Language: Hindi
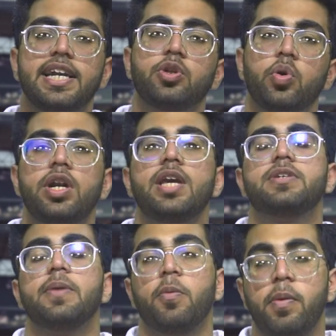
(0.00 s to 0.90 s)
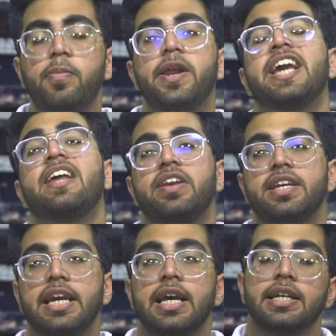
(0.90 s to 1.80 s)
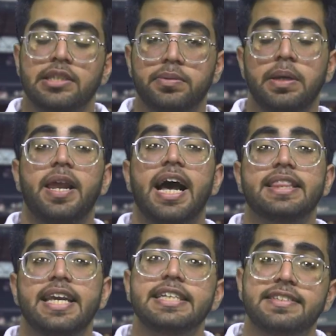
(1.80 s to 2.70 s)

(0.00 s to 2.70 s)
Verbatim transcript: करें दोनों टीम से प्रोबेबल प्लेइंग इलेवन की सबसे पहले आते हैं